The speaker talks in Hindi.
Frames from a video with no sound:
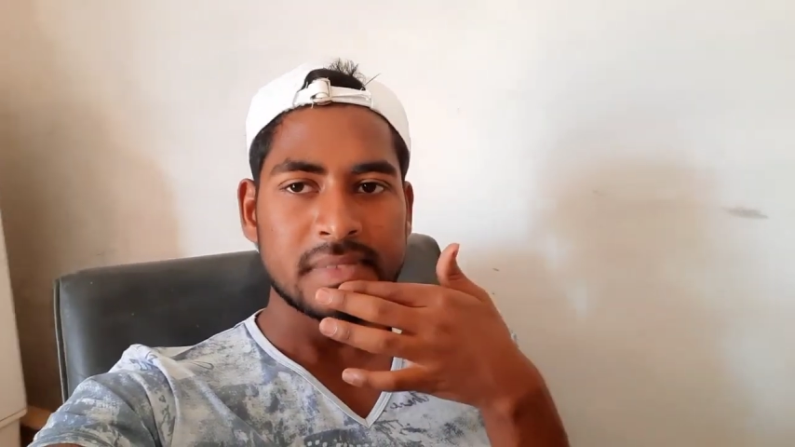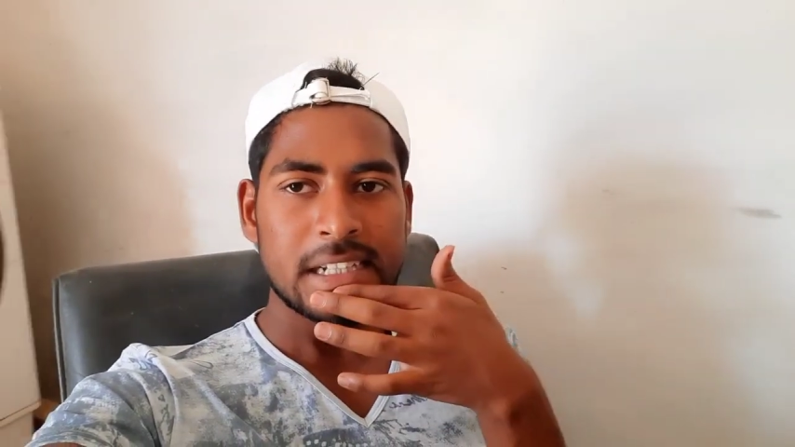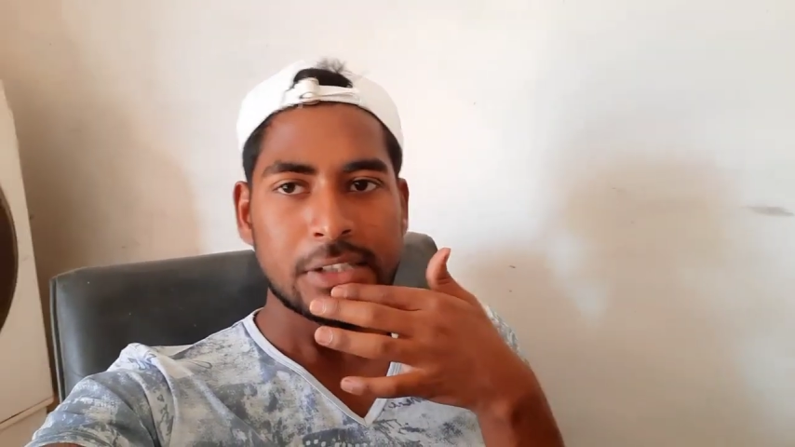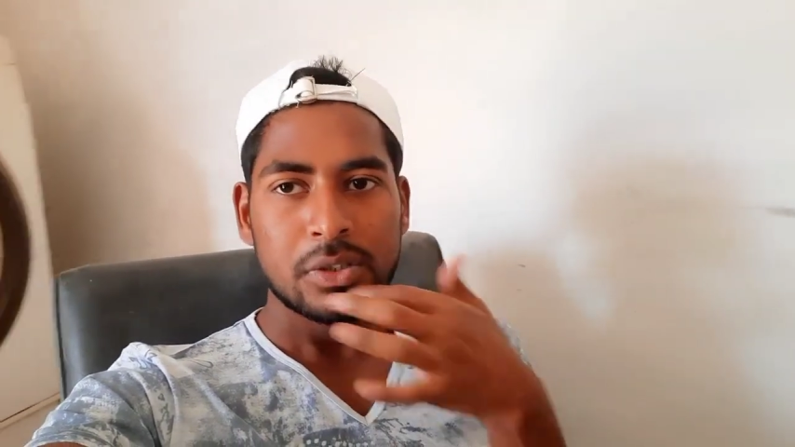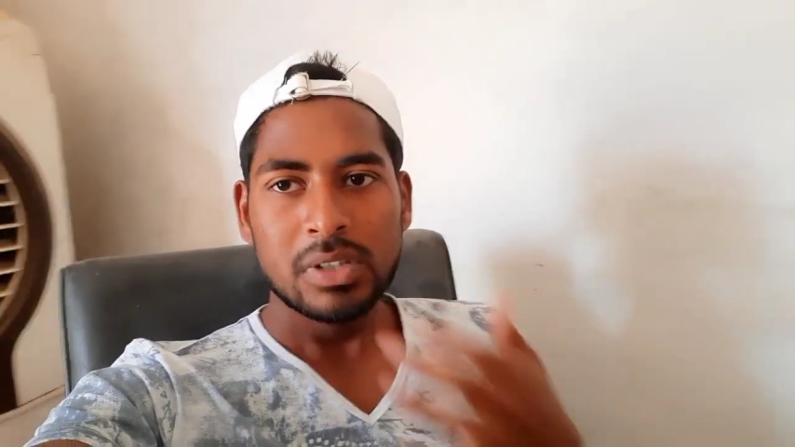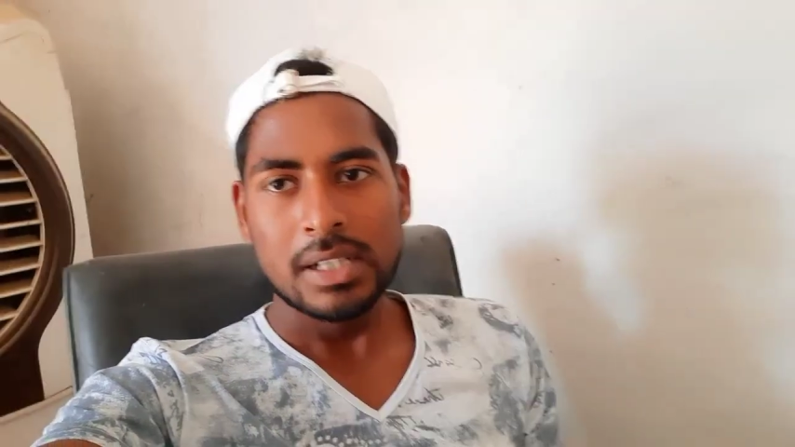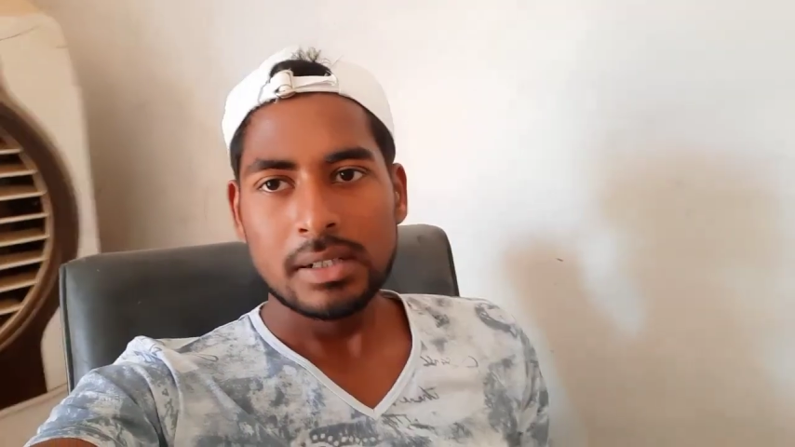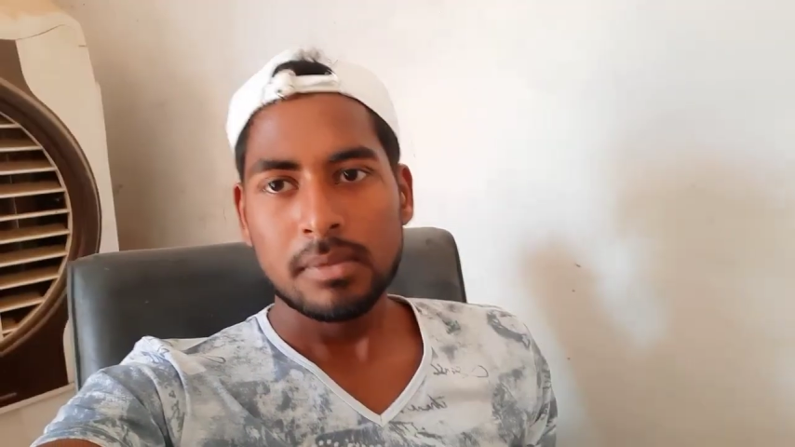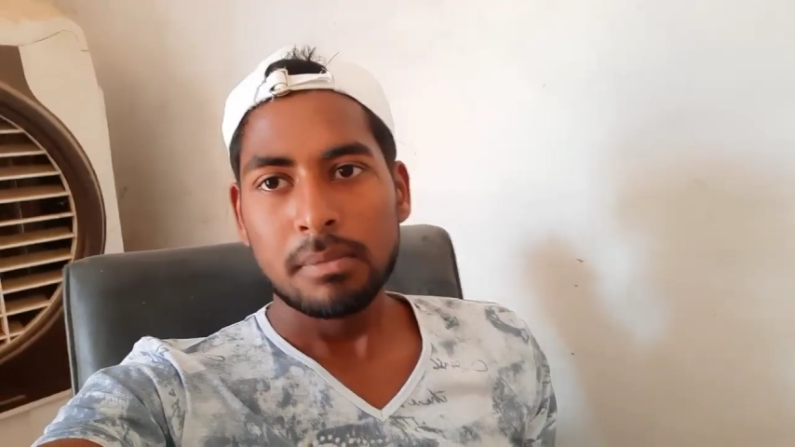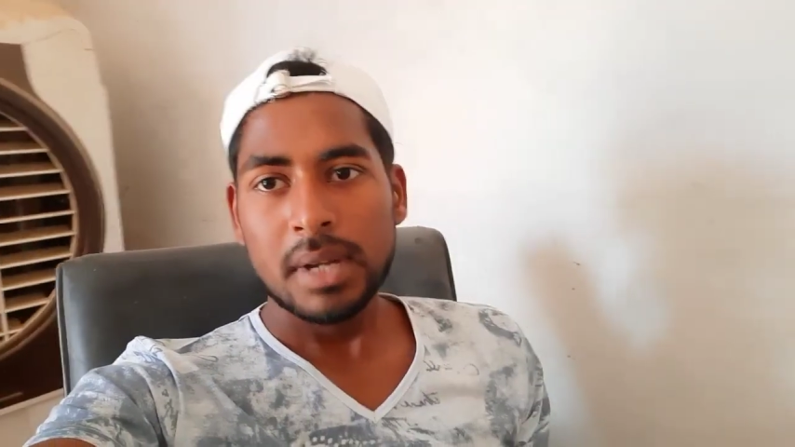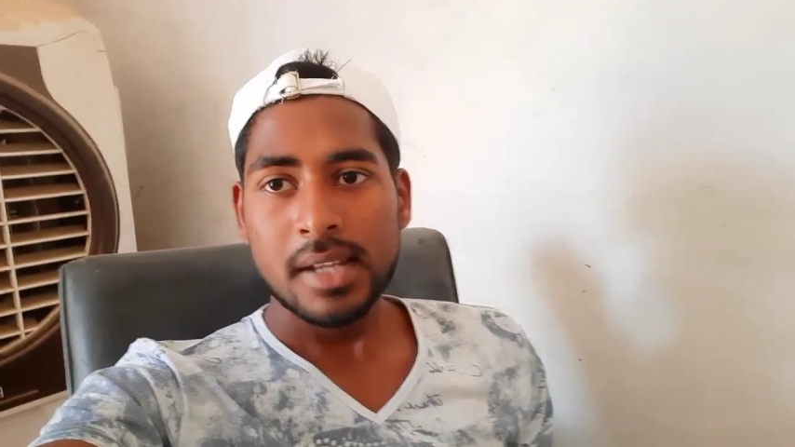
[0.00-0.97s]
एक्चुअली
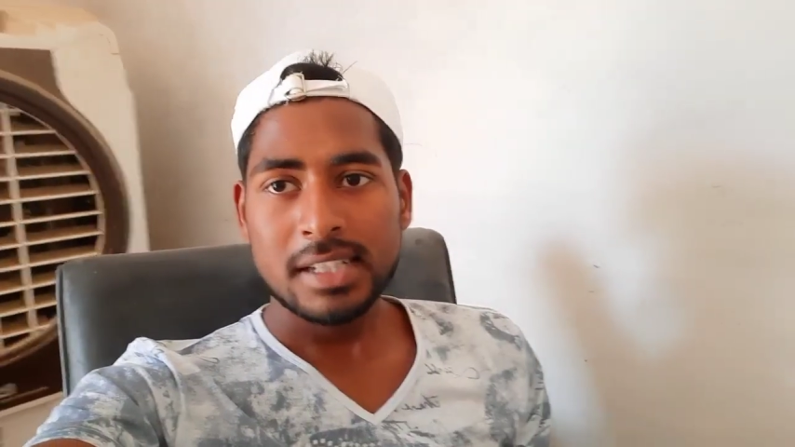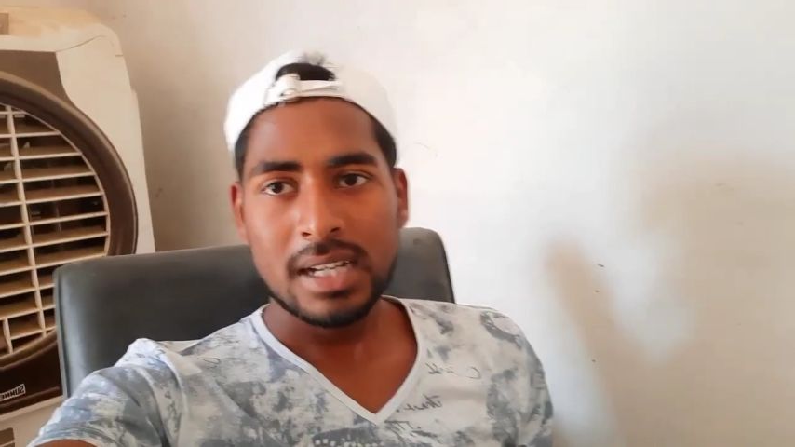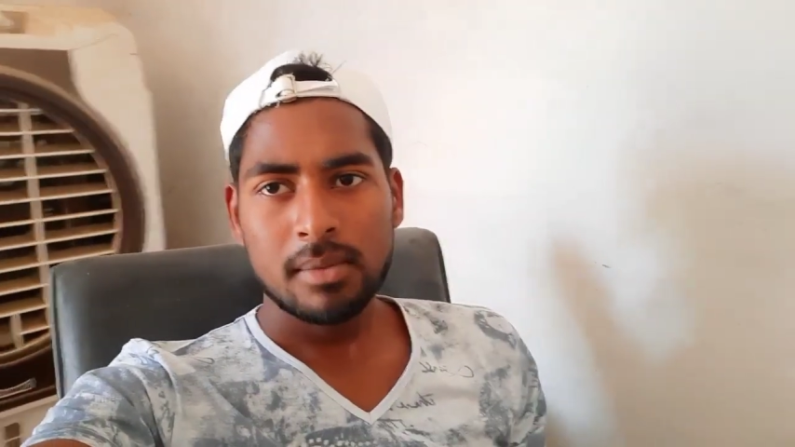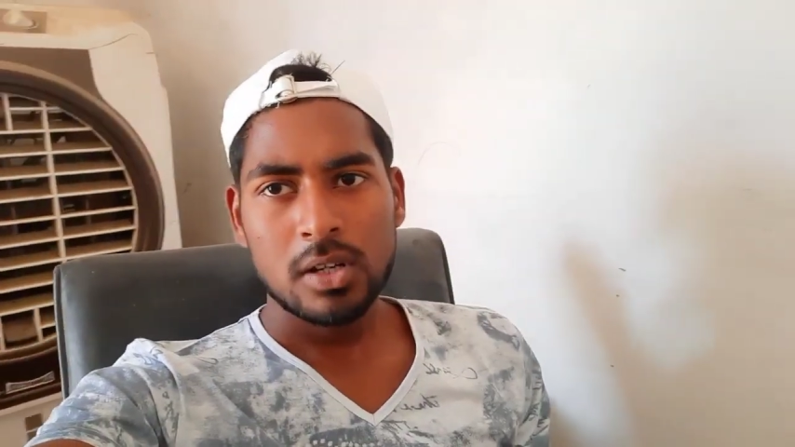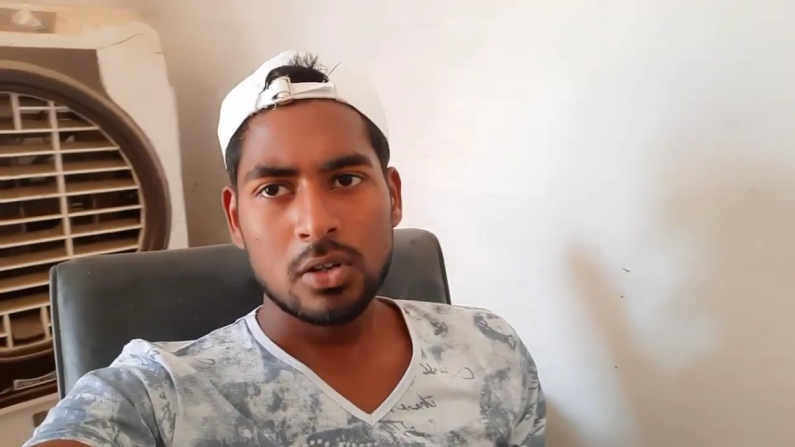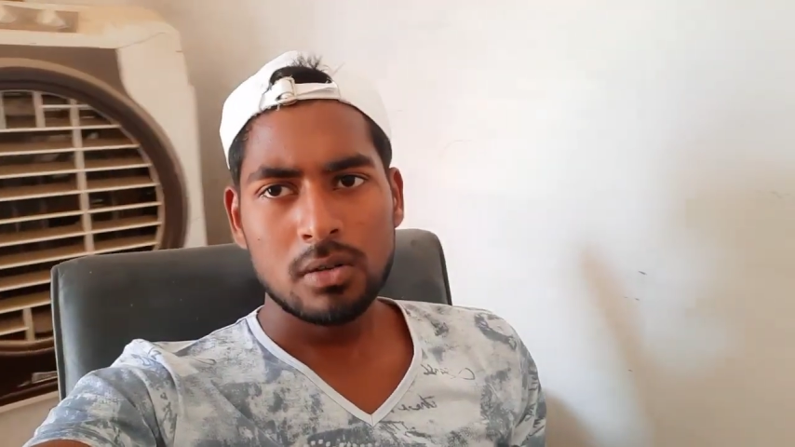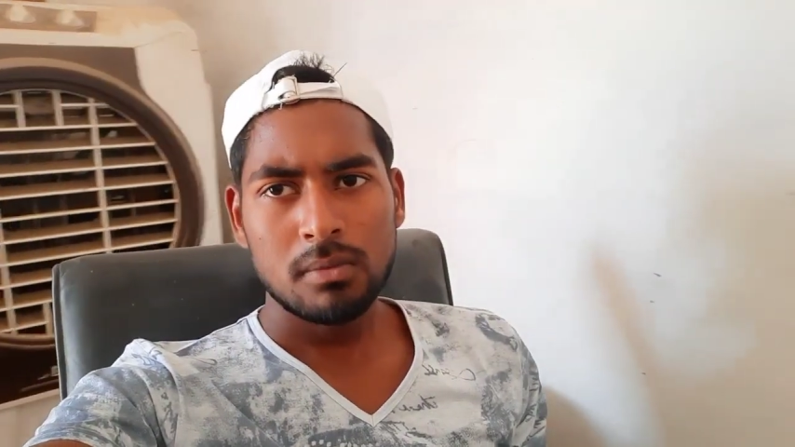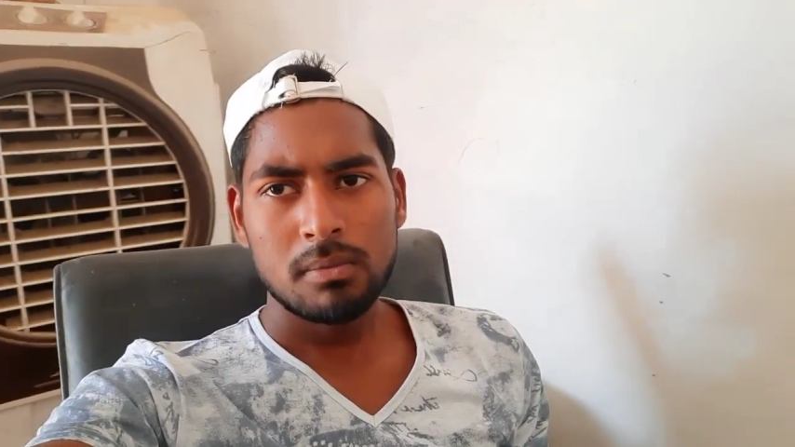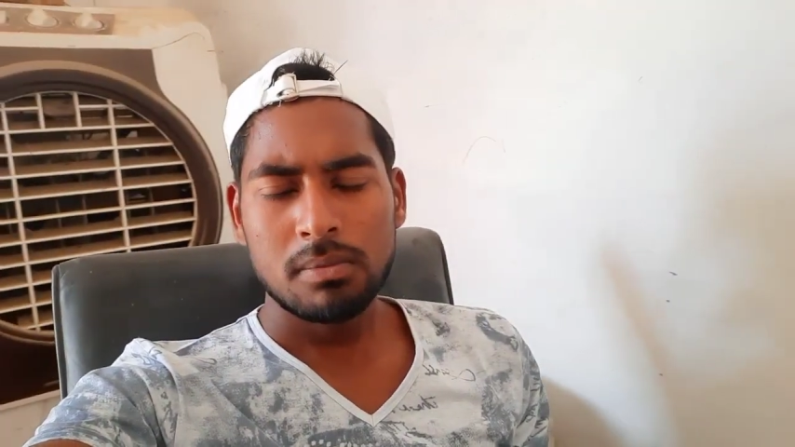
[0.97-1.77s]
विलेज का ब्लॉग